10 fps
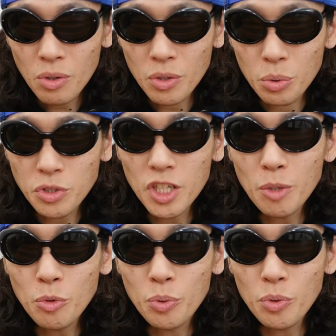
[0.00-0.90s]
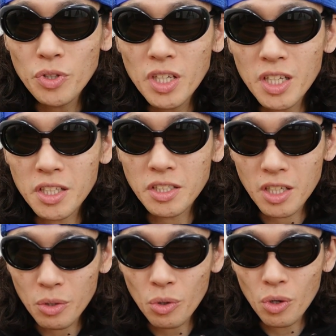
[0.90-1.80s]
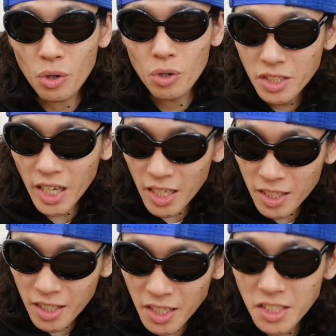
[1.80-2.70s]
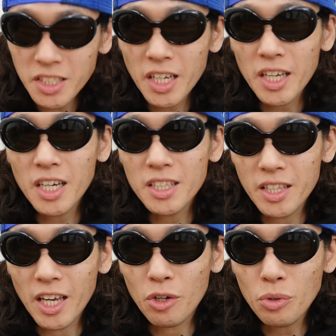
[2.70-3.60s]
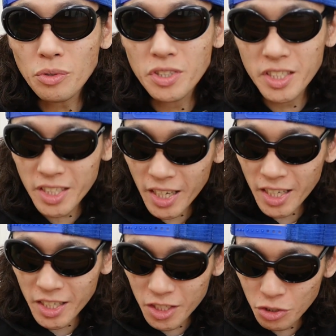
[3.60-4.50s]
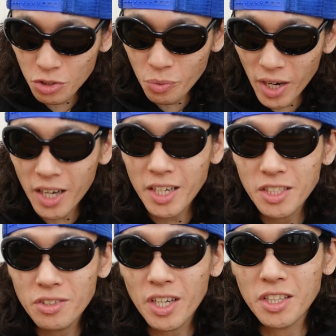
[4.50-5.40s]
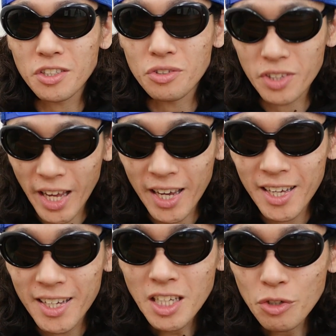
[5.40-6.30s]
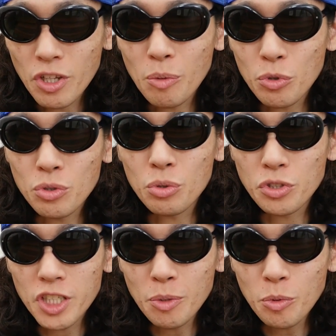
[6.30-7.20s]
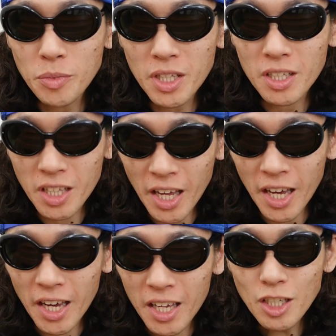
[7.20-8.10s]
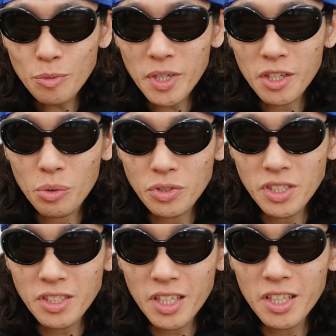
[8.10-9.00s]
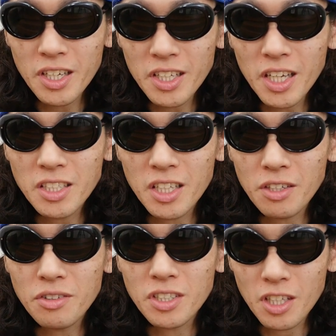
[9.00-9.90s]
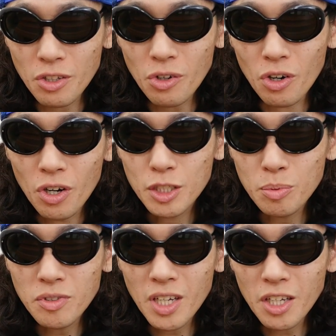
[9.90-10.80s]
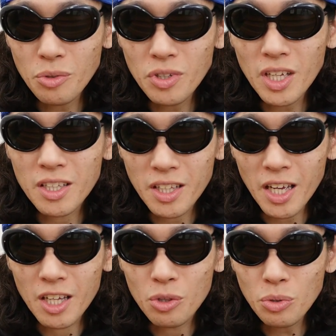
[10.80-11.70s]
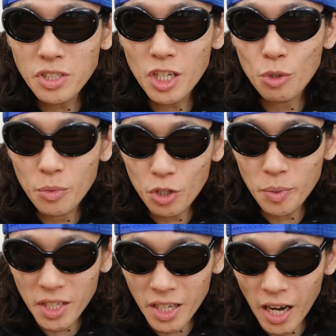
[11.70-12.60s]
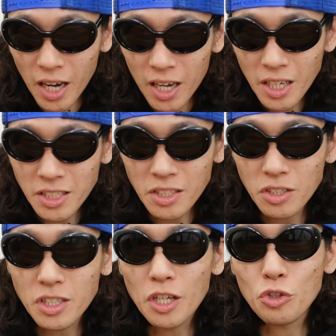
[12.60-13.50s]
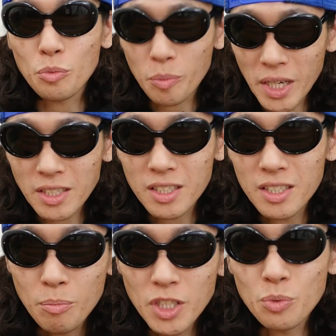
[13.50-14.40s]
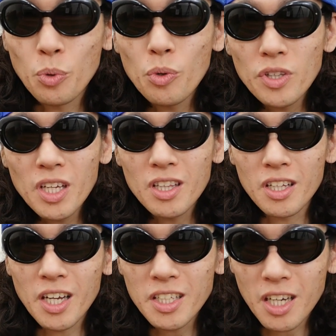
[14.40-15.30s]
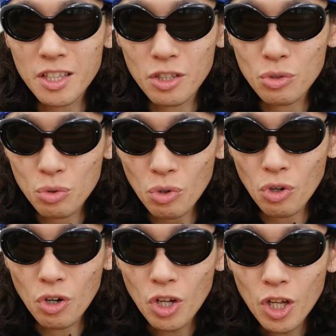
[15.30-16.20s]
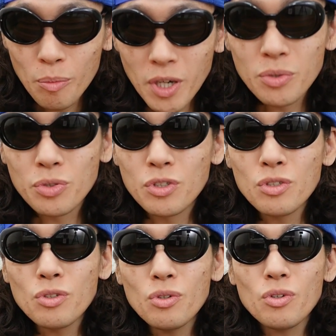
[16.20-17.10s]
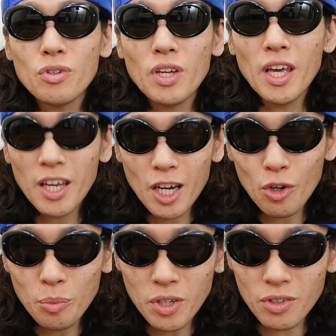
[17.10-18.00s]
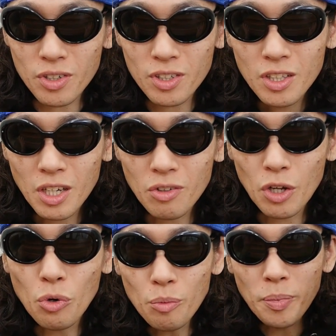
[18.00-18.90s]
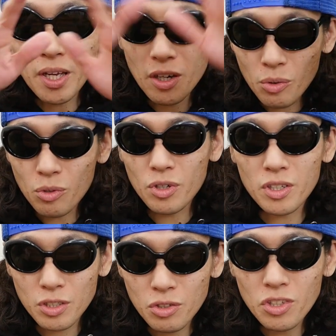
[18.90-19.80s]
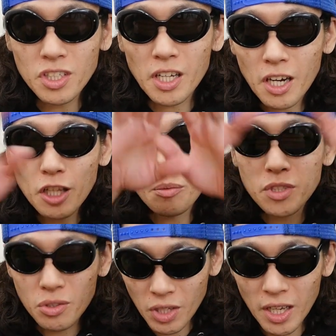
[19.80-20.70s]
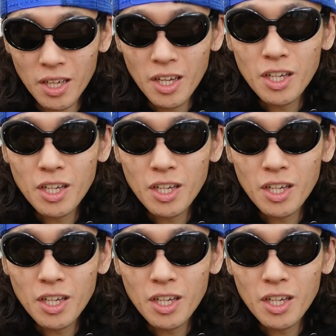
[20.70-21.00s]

これどちらも 4D なんですけど、若干違いがあって、この違いが非常に分かりづらいんですよね。なので僕どちらも見てきて、あくまで個人的な意見になるんですけど、自分なりの意見でどちらを見るべきか解説したいと思います。まず 4D って何かっていうと、まあ普通の映画を見る。なので本編がこうスクリーンに流れてますよね。